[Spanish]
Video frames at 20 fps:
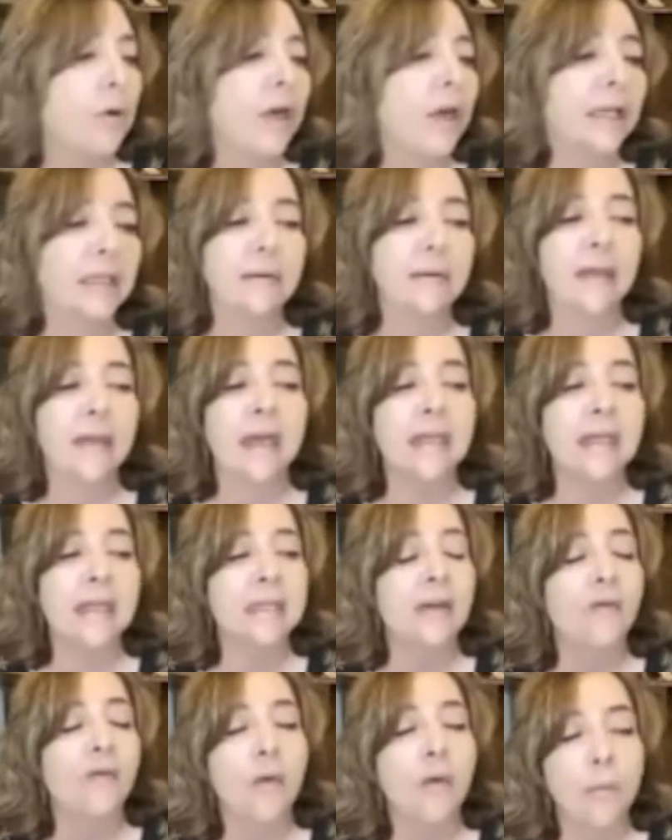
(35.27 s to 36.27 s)
de actividades
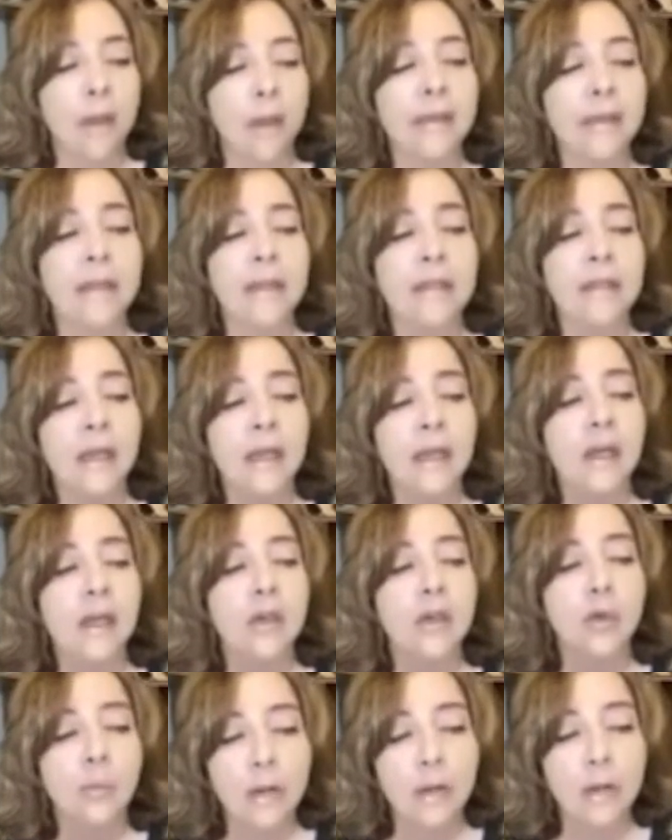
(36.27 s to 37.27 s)
que fomentan su